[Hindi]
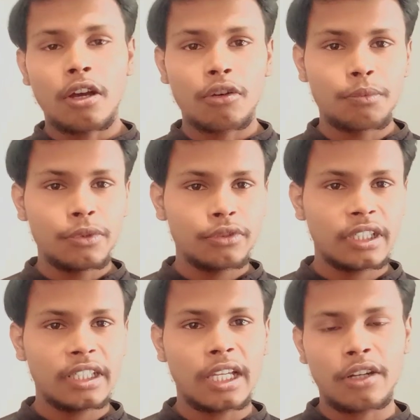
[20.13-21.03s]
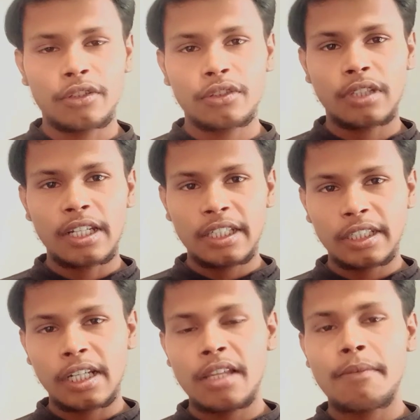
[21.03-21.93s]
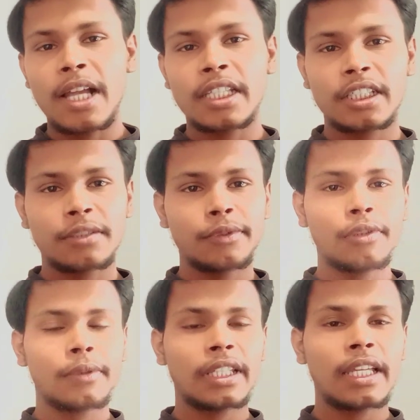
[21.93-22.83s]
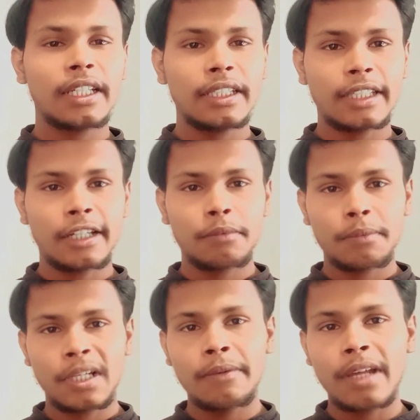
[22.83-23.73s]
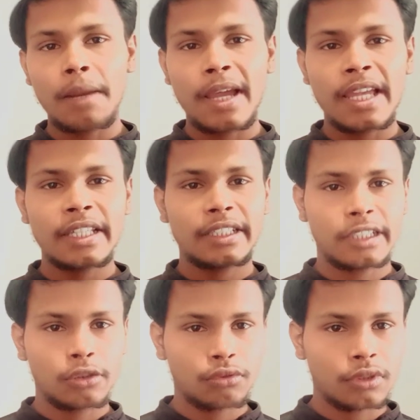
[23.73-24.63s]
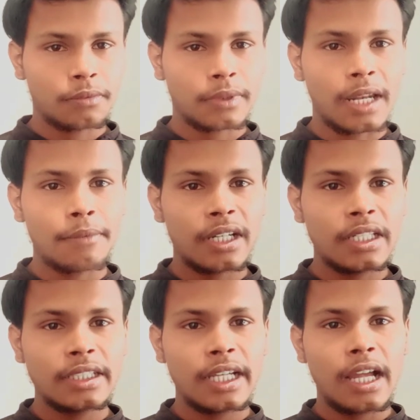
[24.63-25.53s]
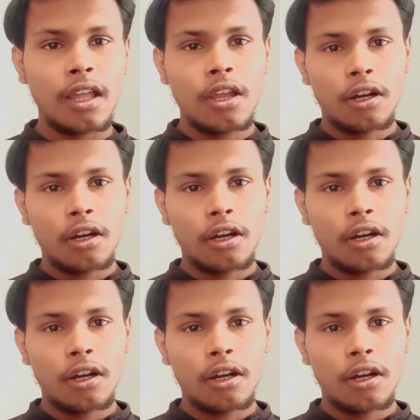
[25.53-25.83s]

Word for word: और व्यूज़ नहीं आ रहे तो सारी जानकारी हम आज की इस वीडियो में बताएंगे चैनल पर पहली बार आप आए हैं तो चैनल को सब्सक्राइब कर लीजिएगा